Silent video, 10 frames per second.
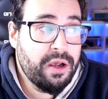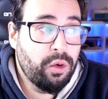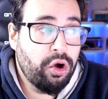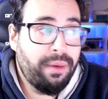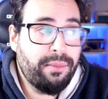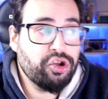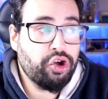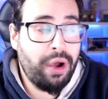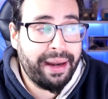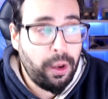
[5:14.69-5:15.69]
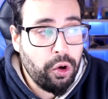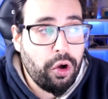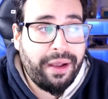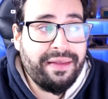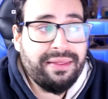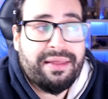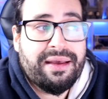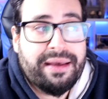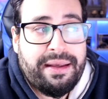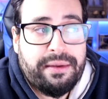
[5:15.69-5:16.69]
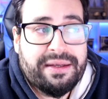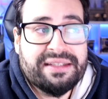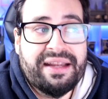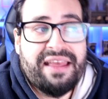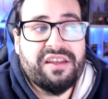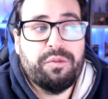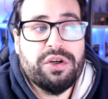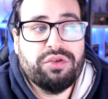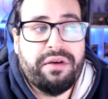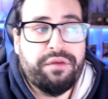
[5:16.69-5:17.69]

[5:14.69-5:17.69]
Luego vamos con Araujo, que dicen que estaría dispuesto a